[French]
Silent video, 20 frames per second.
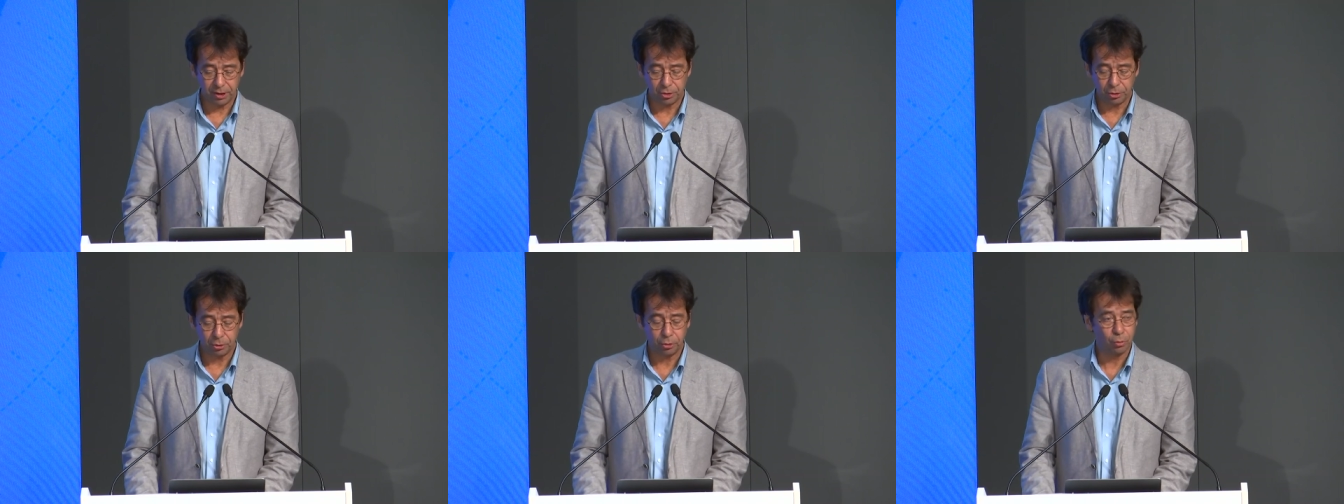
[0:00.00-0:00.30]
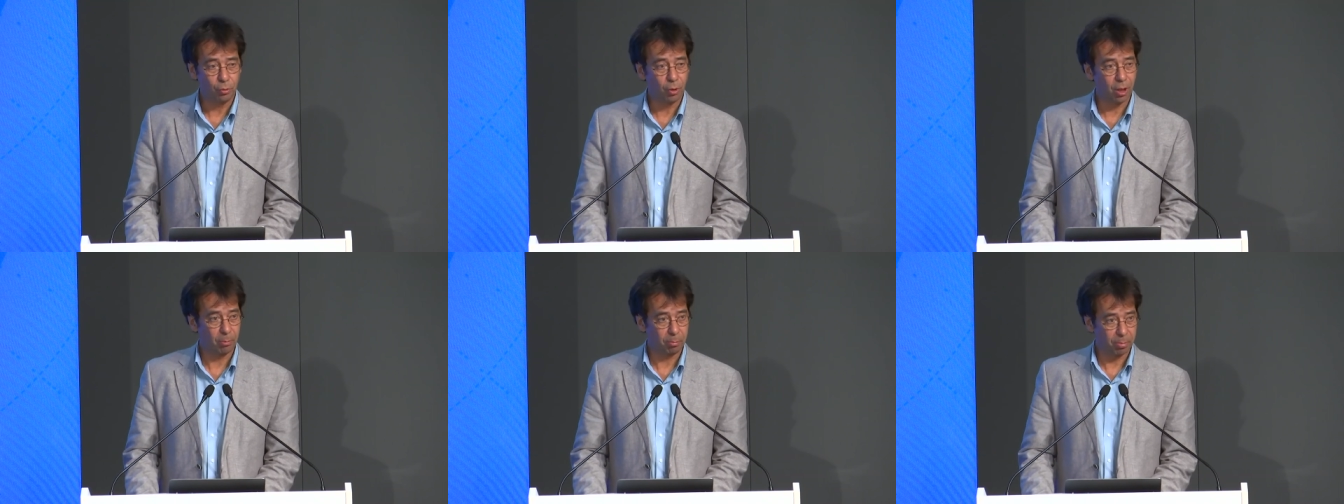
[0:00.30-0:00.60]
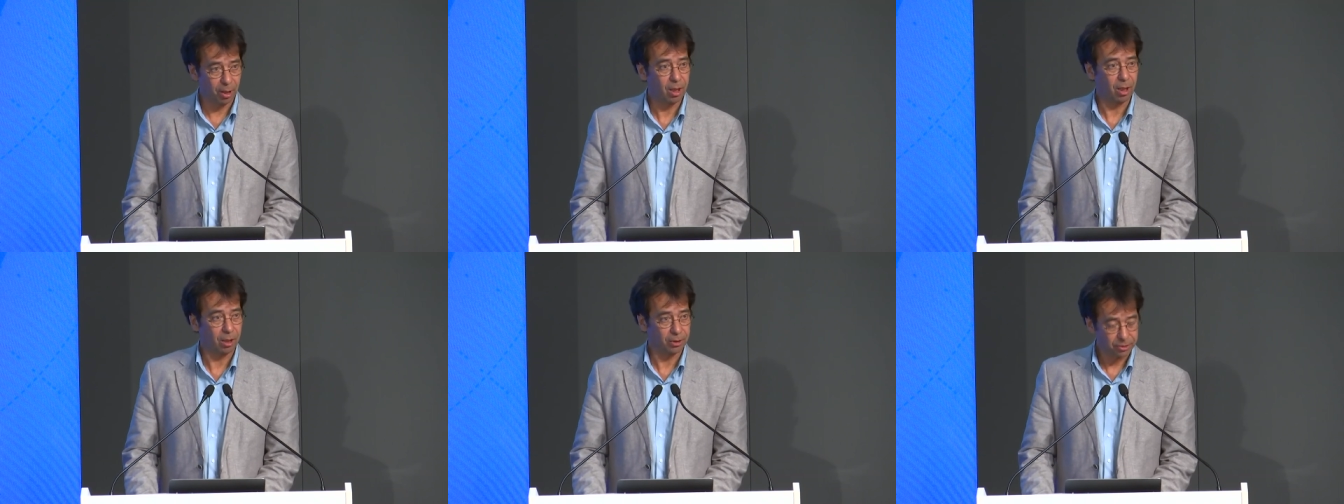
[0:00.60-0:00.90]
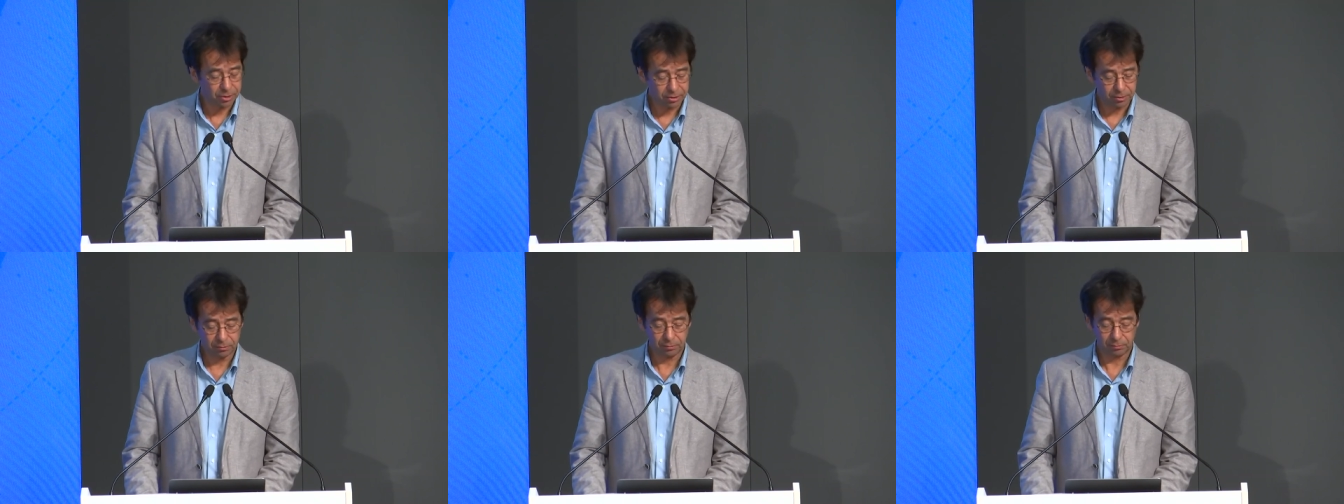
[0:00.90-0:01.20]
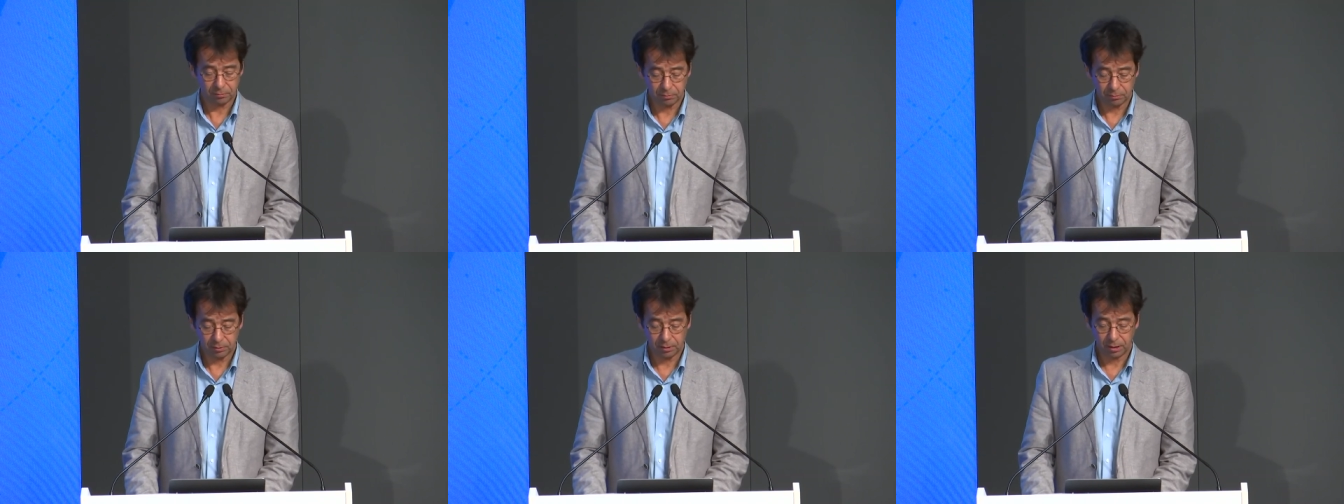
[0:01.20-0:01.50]
avons besoin également de
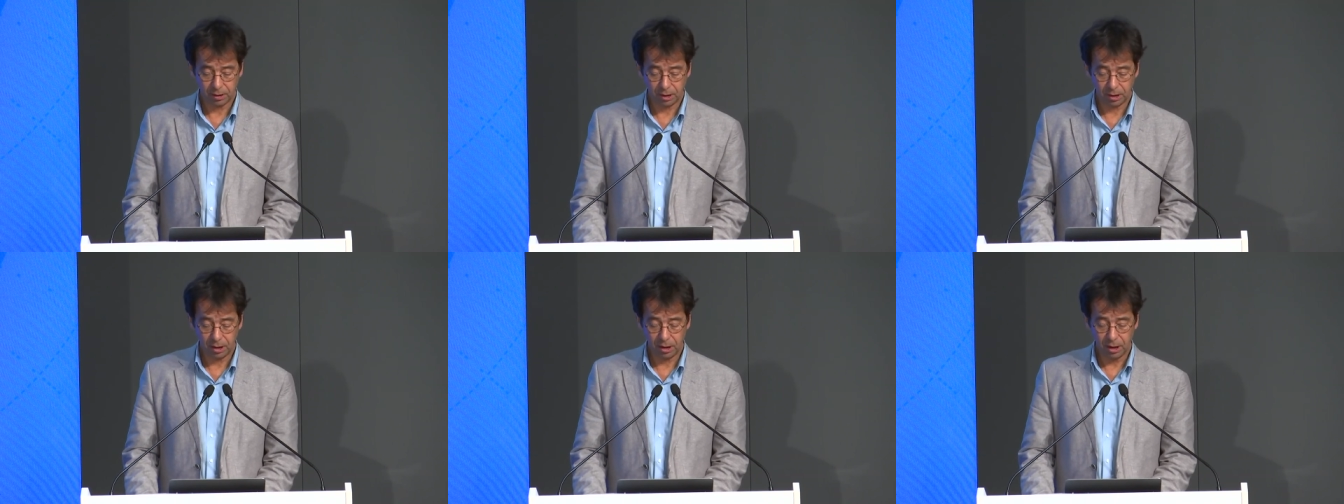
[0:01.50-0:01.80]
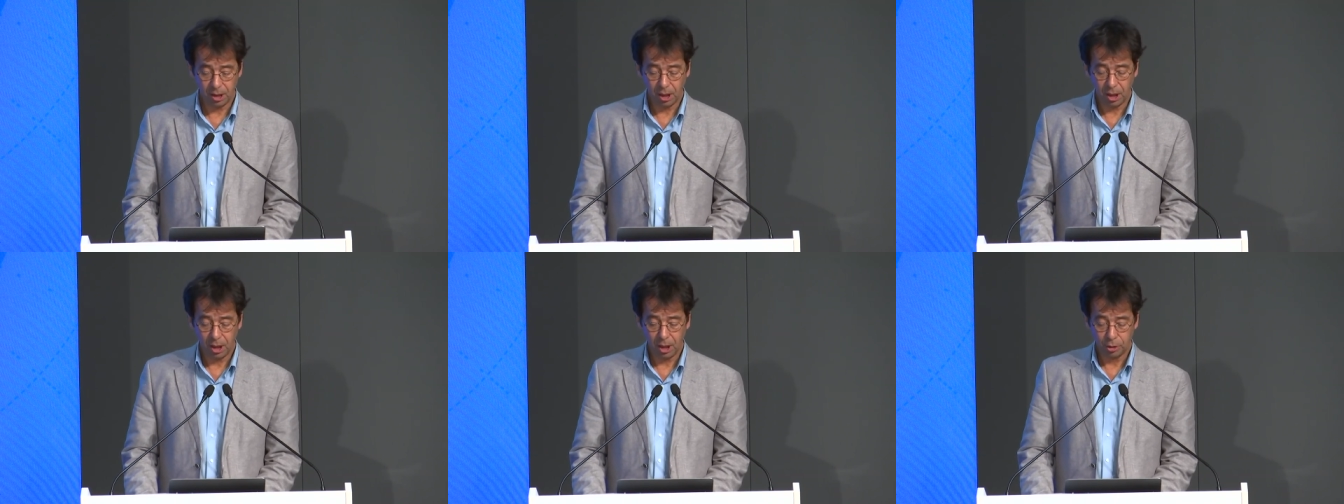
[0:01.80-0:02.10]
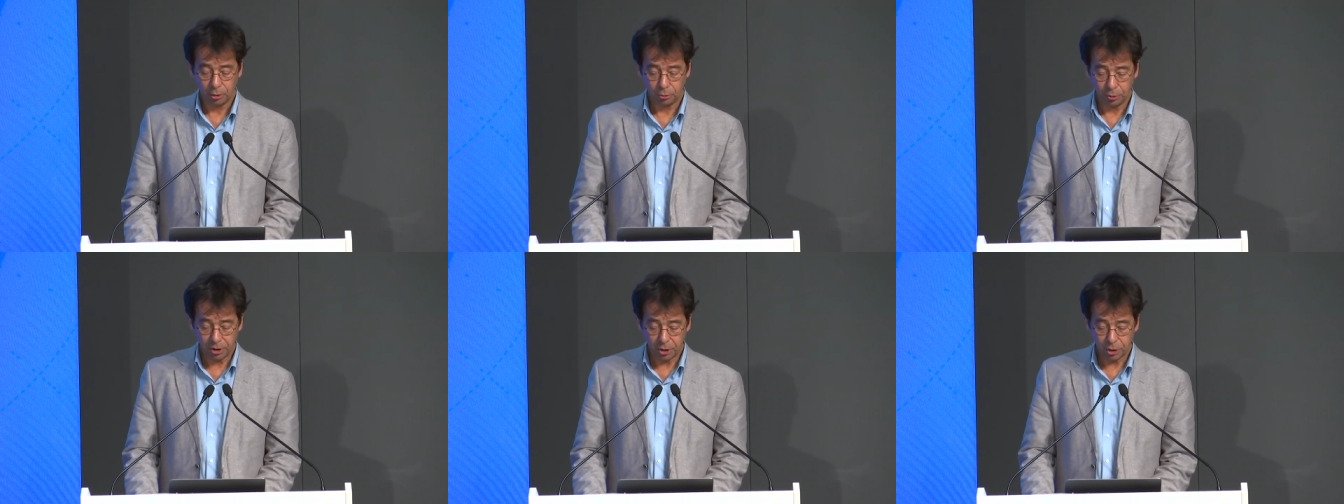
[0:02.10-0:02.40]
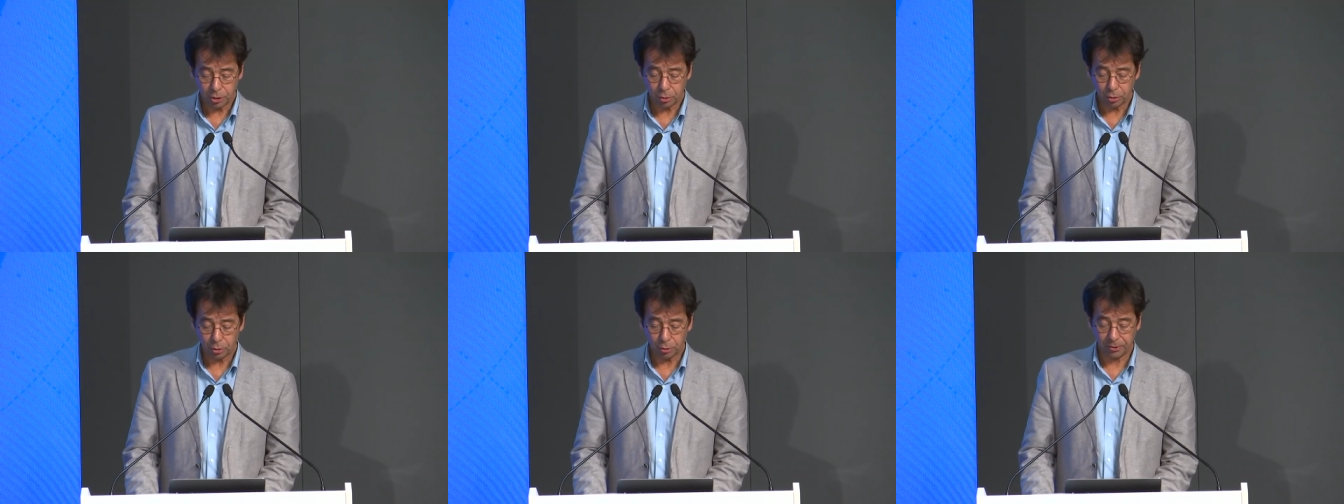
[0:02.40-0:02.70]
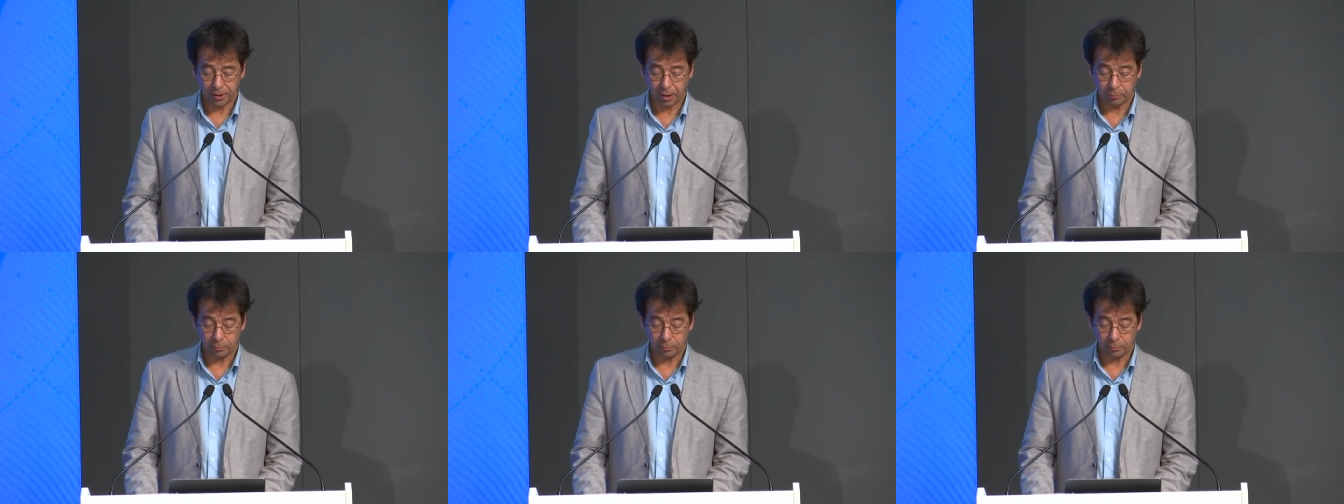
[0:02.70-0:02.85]
faire notre travail